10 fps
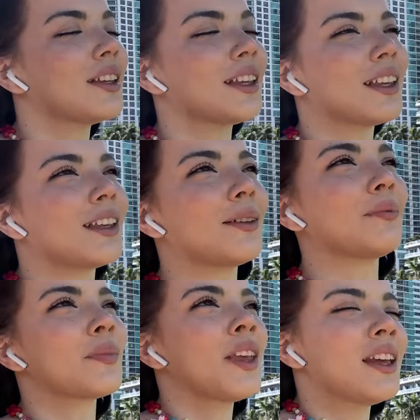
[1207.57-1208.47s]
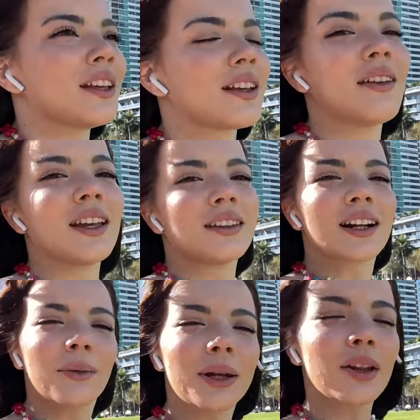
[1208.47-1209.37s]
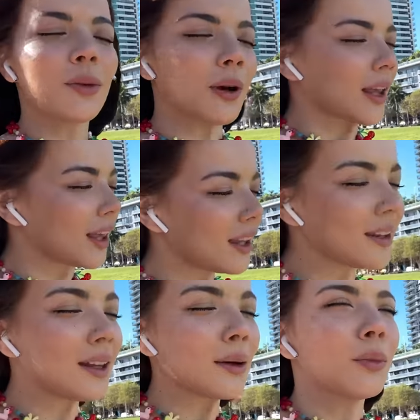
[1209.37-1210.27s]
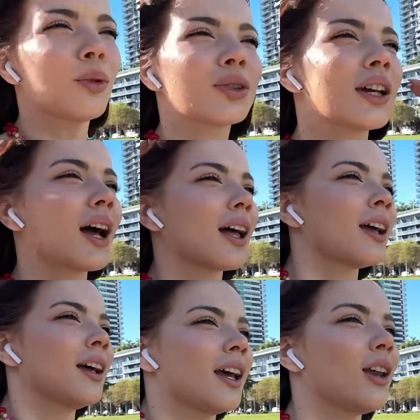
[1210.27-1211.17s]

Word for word: Y, ¿sabes? Estar caminando por aquí, tener música,